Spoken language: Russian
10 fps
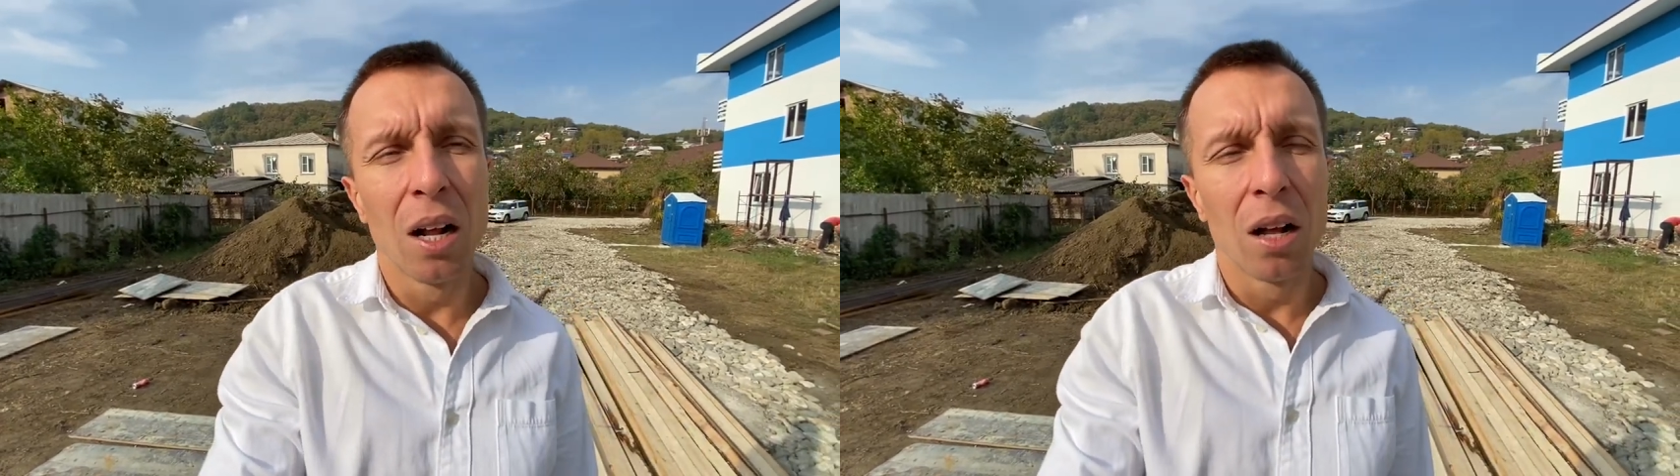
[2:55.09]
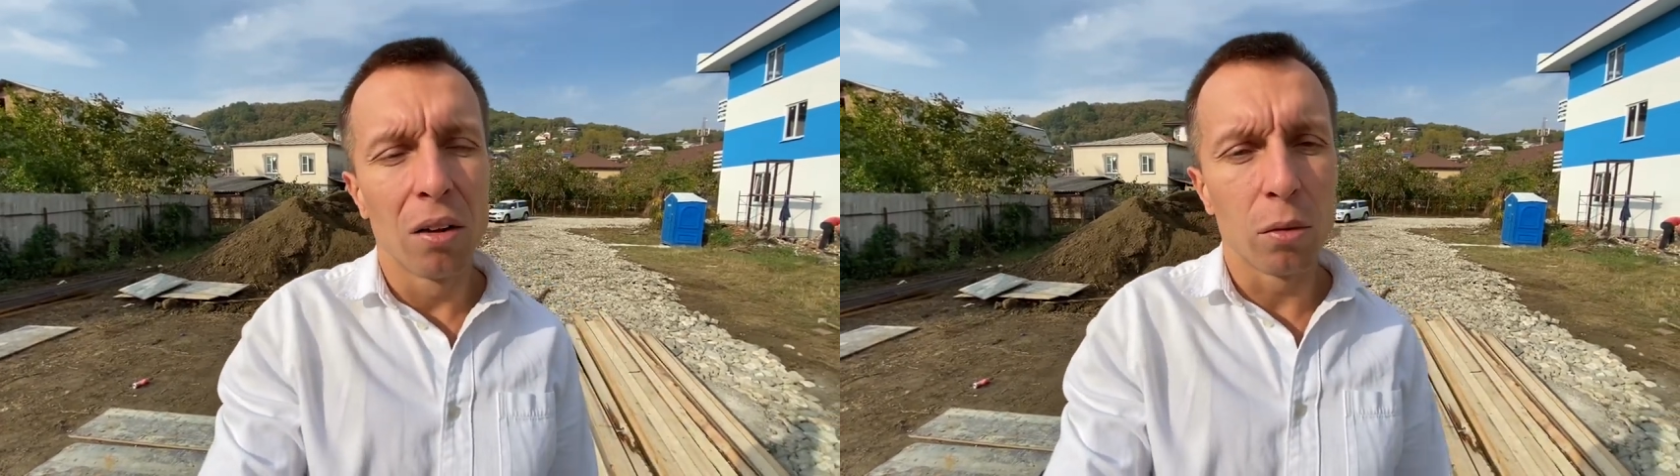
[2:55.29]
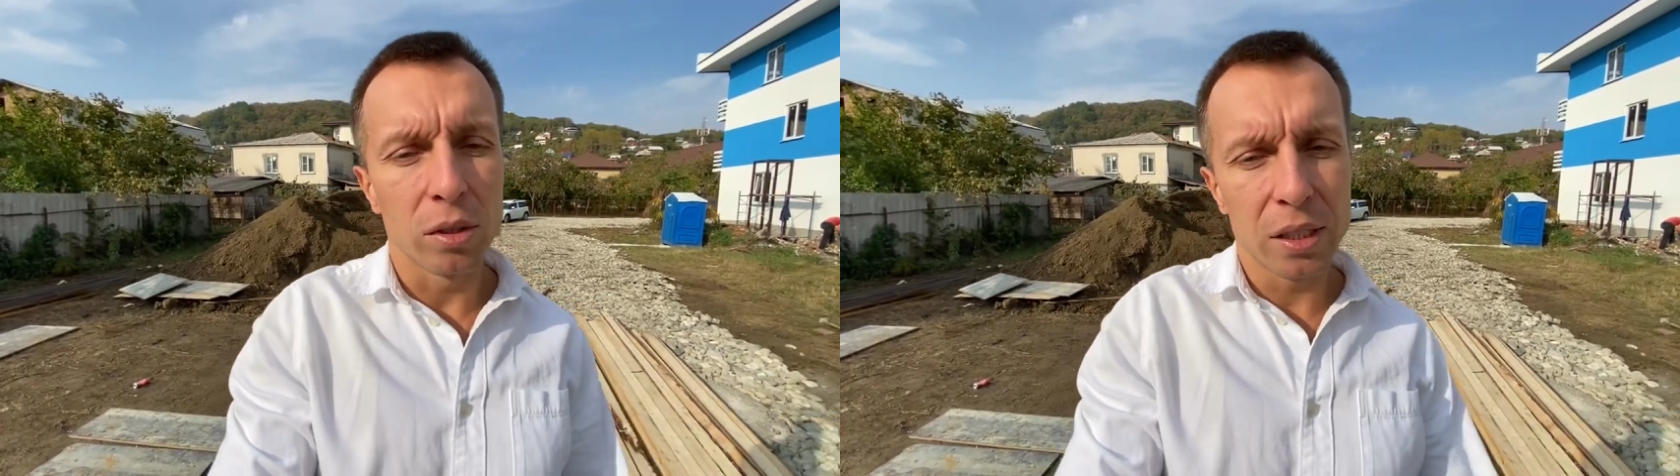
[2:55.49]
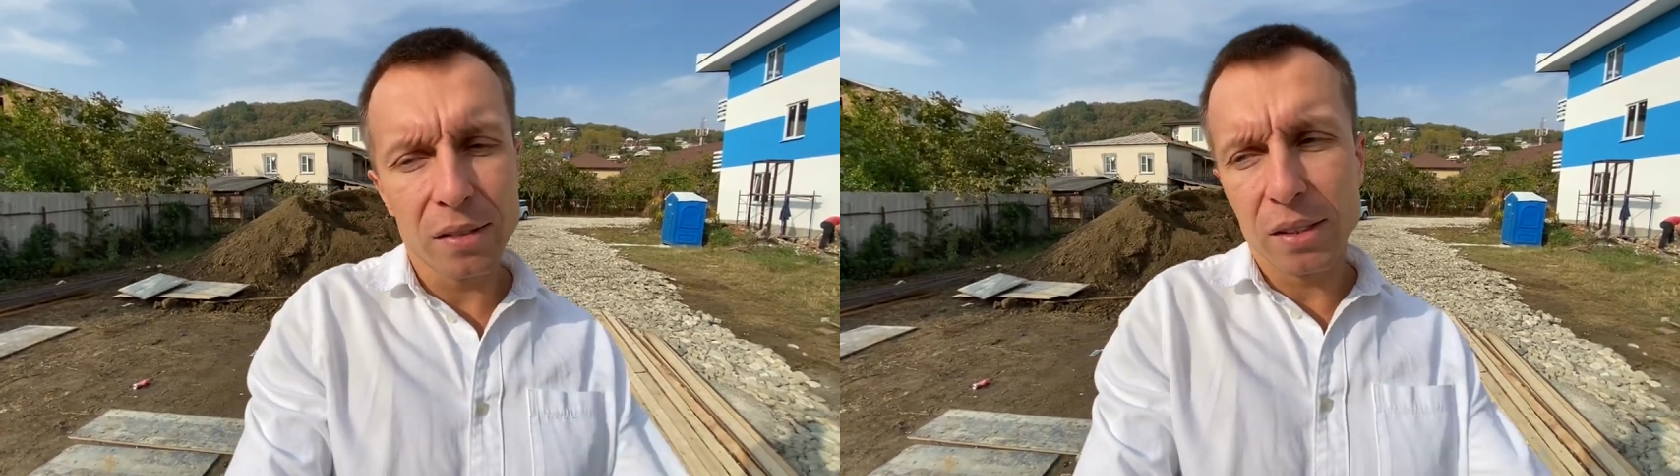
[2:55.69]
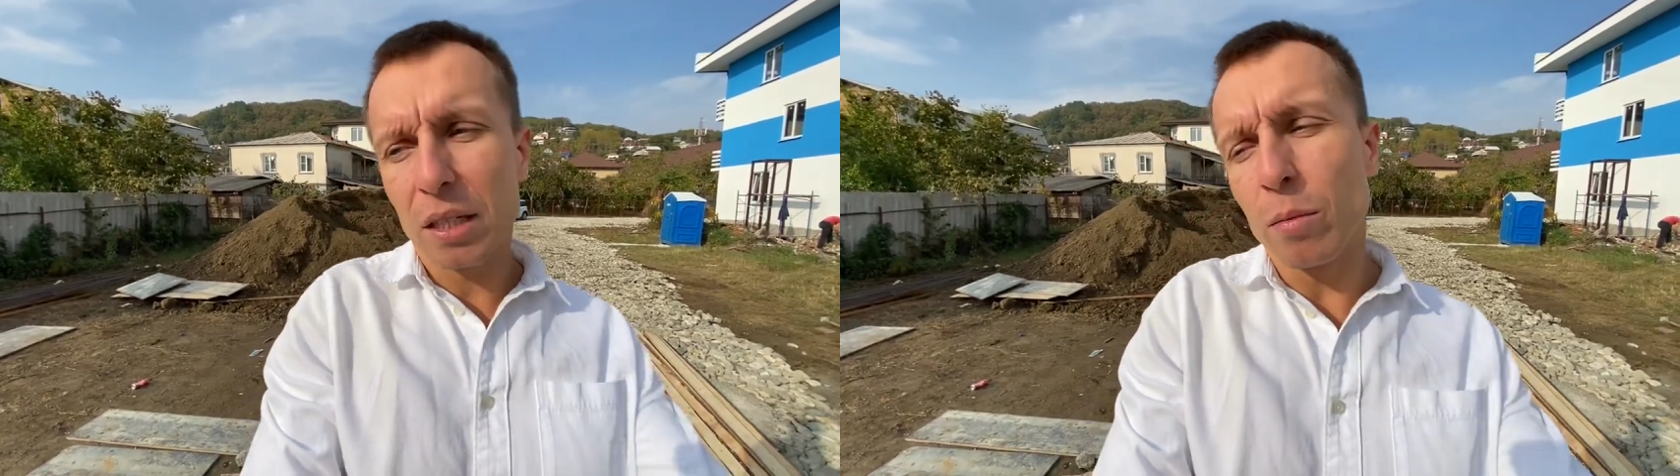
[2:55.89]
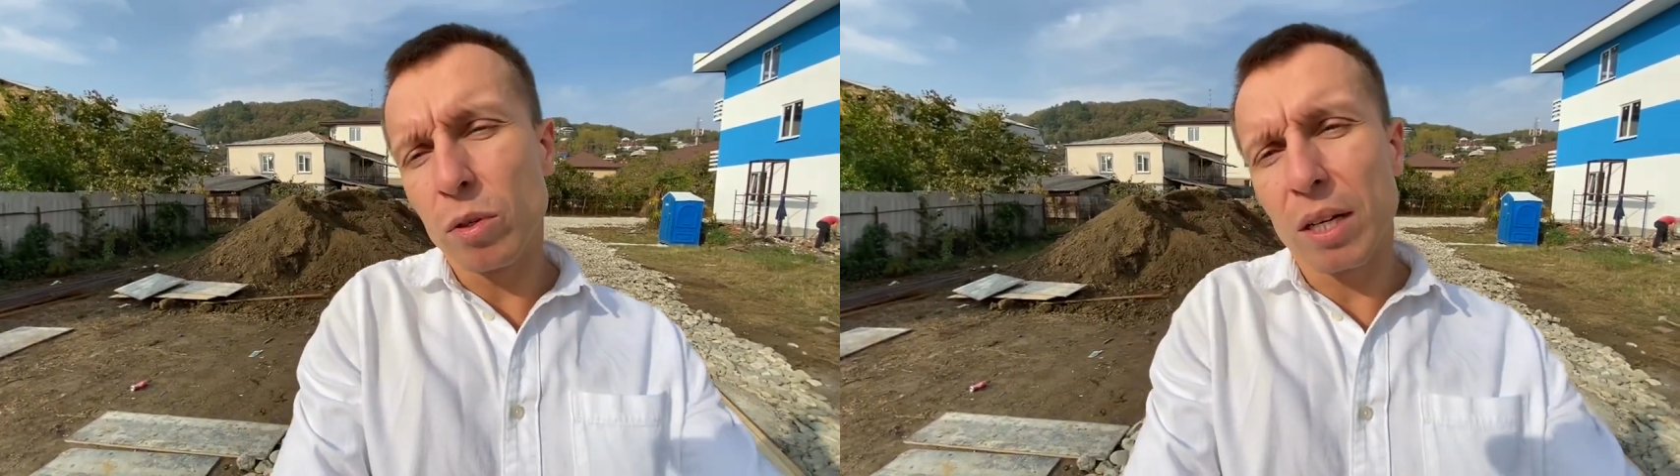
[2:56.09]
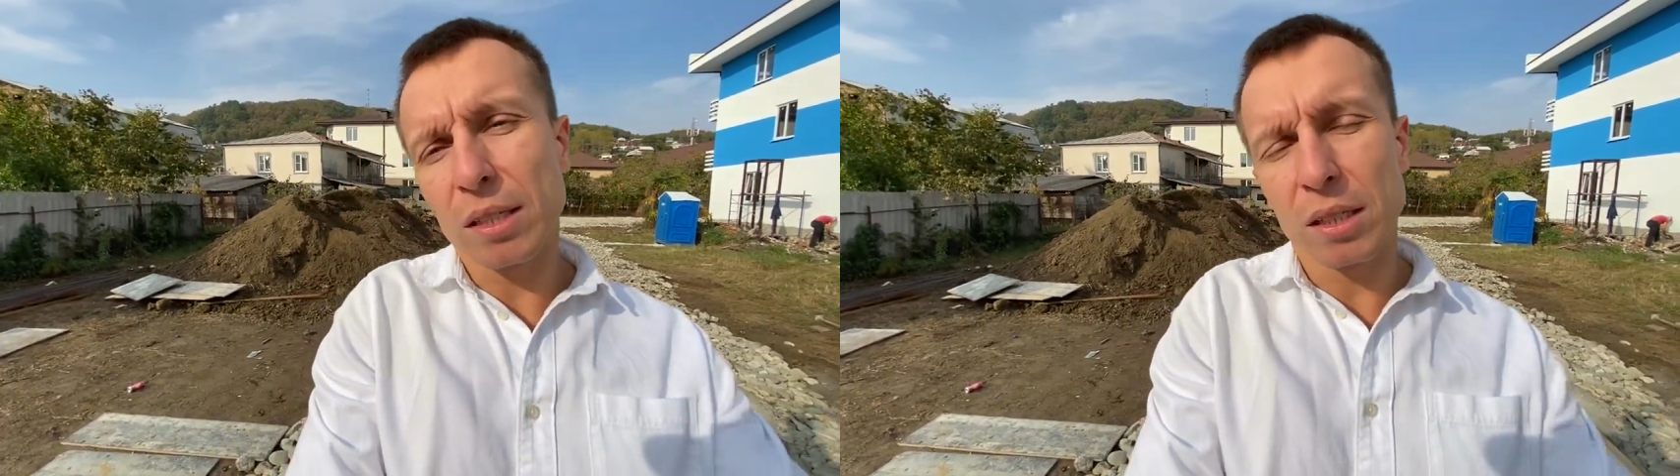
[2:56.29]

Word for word: Вот, здесь все коммуникации